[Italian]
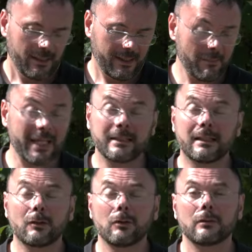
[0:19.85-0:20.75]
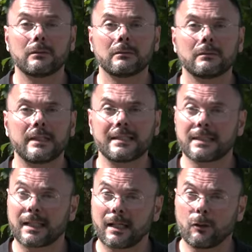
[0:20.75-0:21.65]
che meritano di
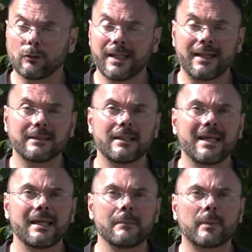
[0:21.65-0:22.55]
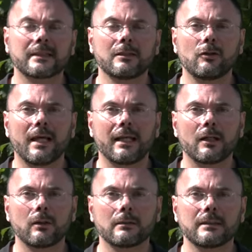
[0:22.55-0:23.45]
essere raccontati e in
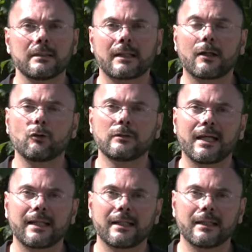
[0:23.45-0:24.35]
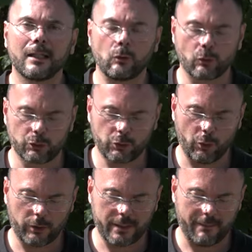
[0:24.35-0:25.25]
particolare di raccontare la loro
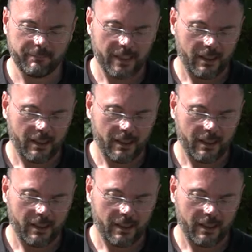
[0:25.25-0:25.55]
storia.